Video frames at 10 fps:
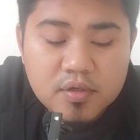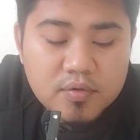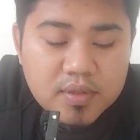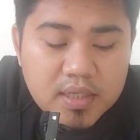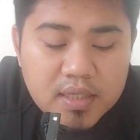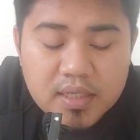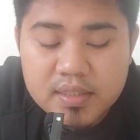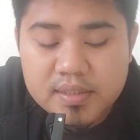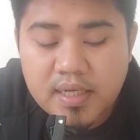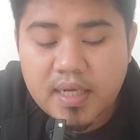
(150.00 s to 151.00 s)
kul
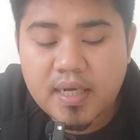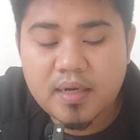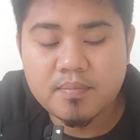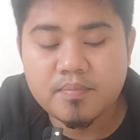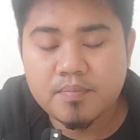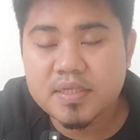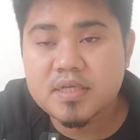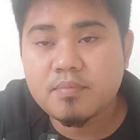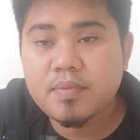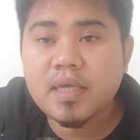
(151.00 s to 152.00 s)
naam
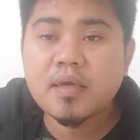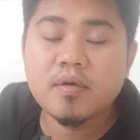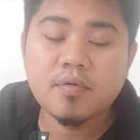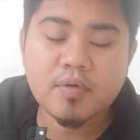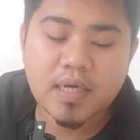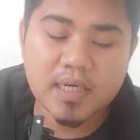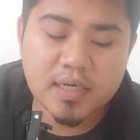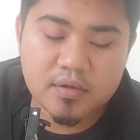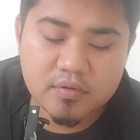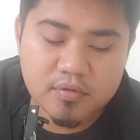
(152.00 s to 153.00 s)
pasabih hu
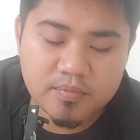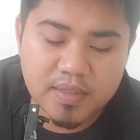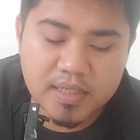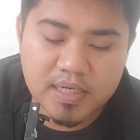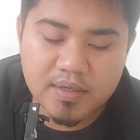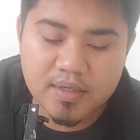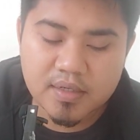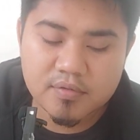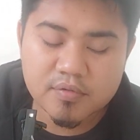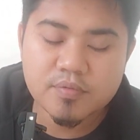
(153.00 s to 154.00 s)
karena huruf
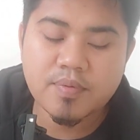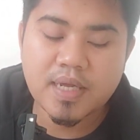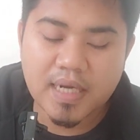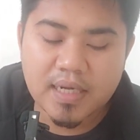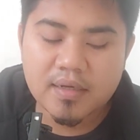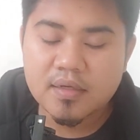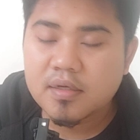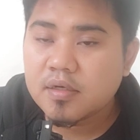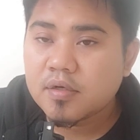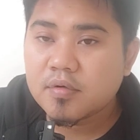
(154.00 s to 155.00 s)
harak huruf halak
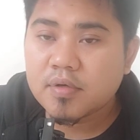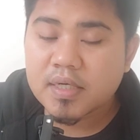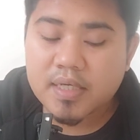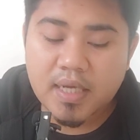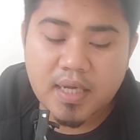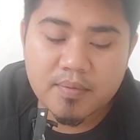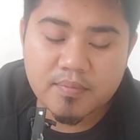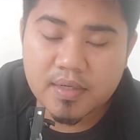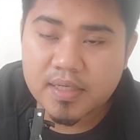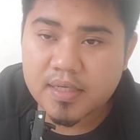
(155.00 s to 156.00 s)
kul
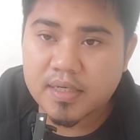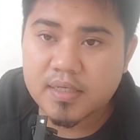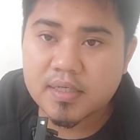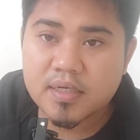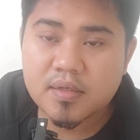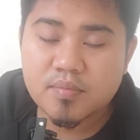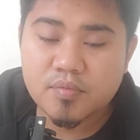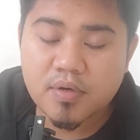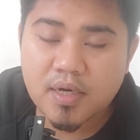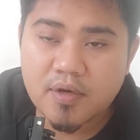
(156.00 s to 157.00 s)
naam karena lil
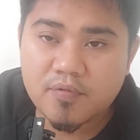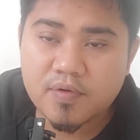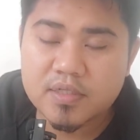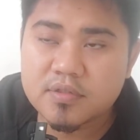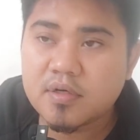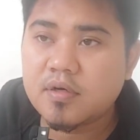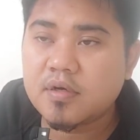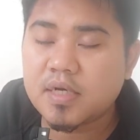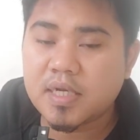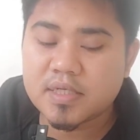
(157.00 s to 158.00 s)
muhafadoh
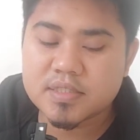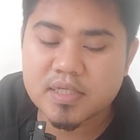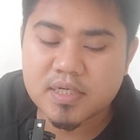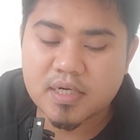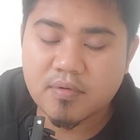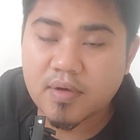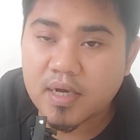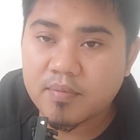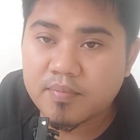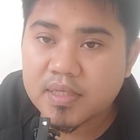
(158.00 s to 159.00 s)
alasanana
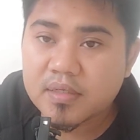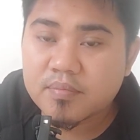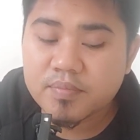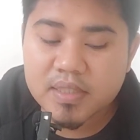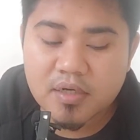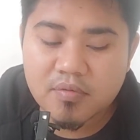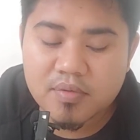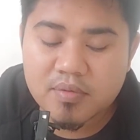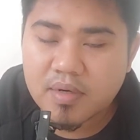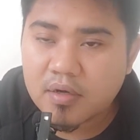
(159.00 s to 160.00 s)
wa abin piyau
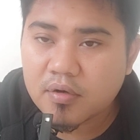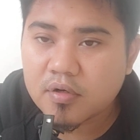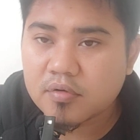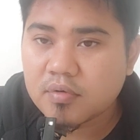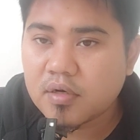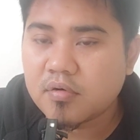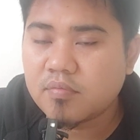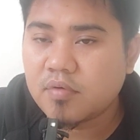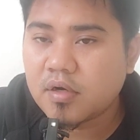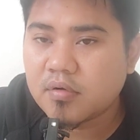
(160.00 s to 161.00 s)
mimak kolu
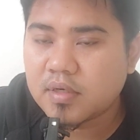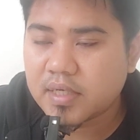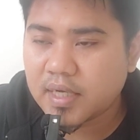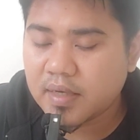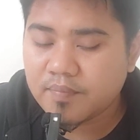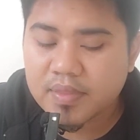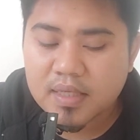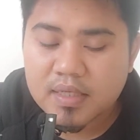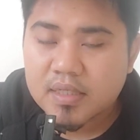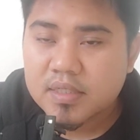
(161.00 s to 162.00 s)
wahum wa kul naam
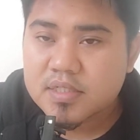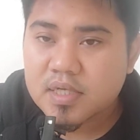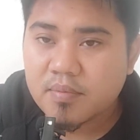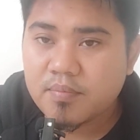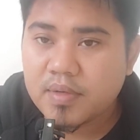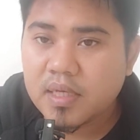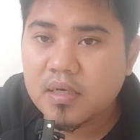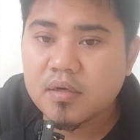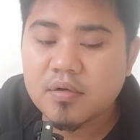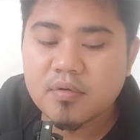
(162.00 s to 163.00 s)

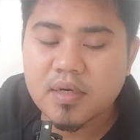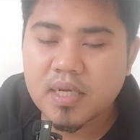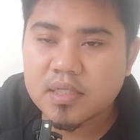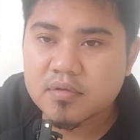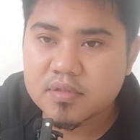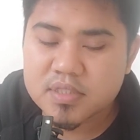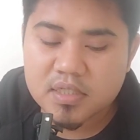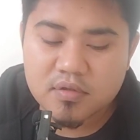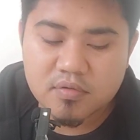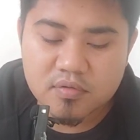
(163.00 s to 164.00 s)
sabih hu
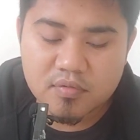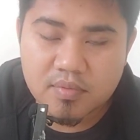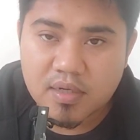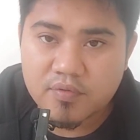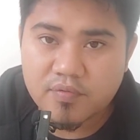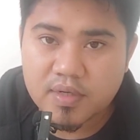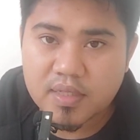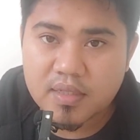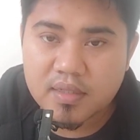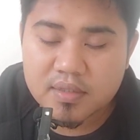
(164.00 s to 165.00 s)
latuzi tuzi quluba
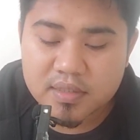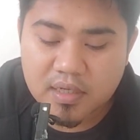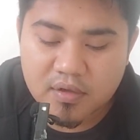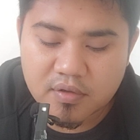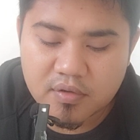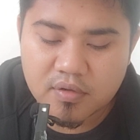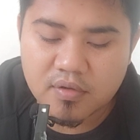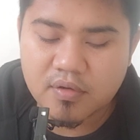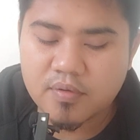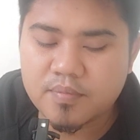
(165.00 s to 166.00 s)
fal
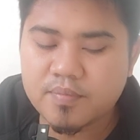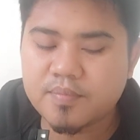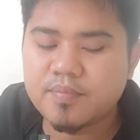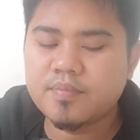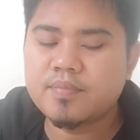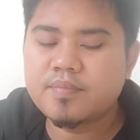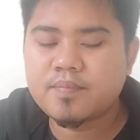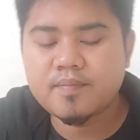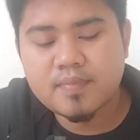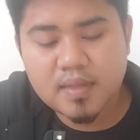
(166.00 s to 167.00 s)
takom
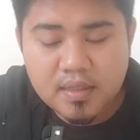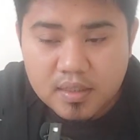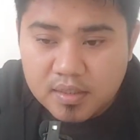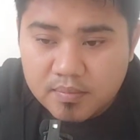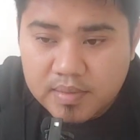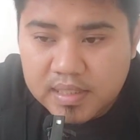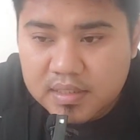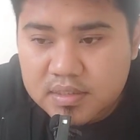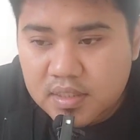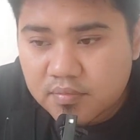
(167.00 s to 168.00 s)

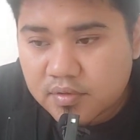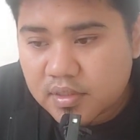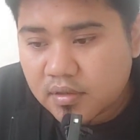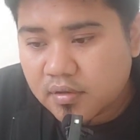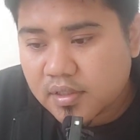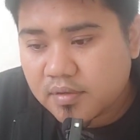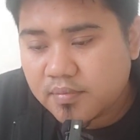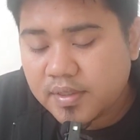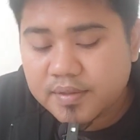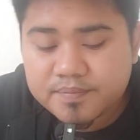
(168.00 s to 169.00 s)
beres ta
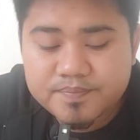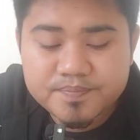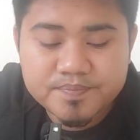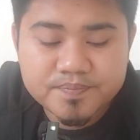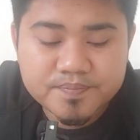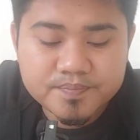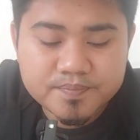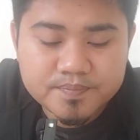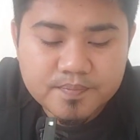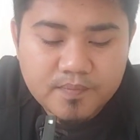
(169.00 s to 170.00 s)
mutaqariban
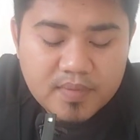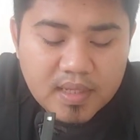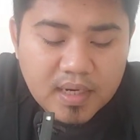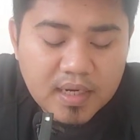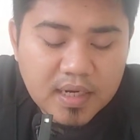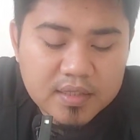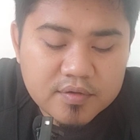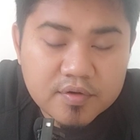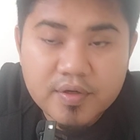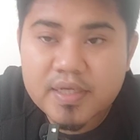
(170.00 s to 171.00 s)

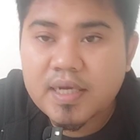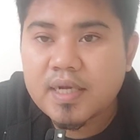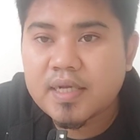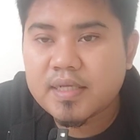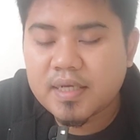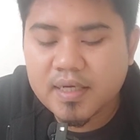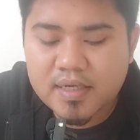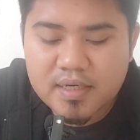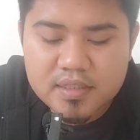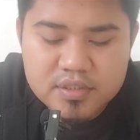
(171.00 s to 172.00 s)
kantun idah nanya
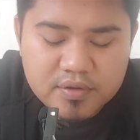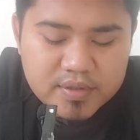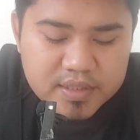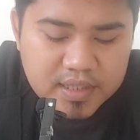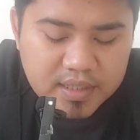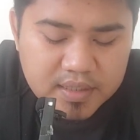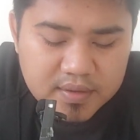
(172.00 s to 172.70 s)
karena cok idah